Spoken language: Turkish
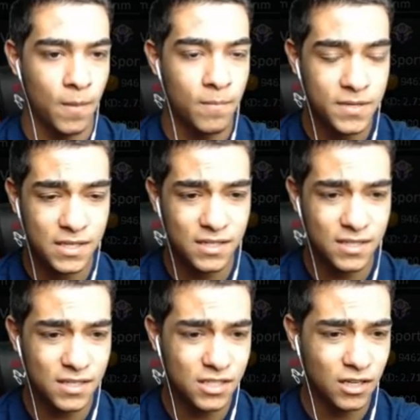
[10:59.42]
Bir
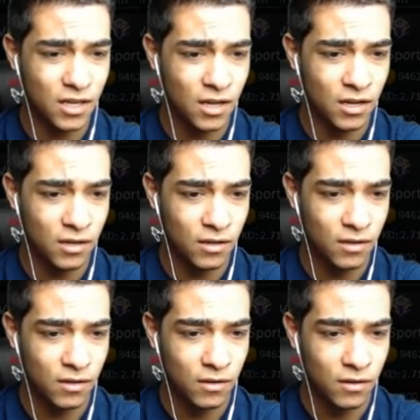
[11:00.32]
sınırsız çık ya.
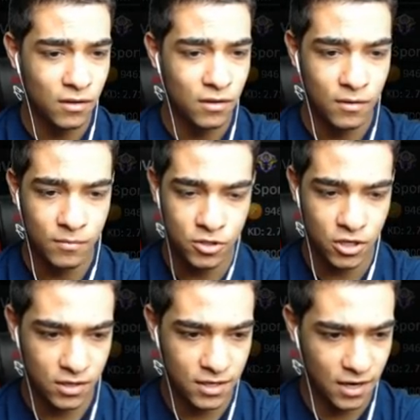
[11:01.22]

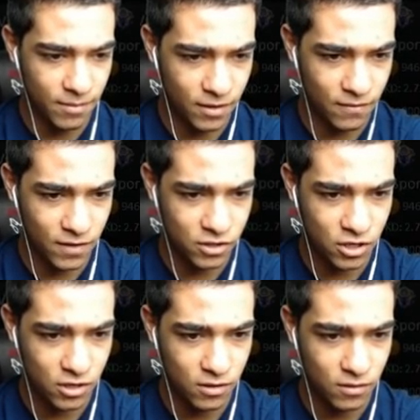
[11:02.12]
Çak kelebek veya şey.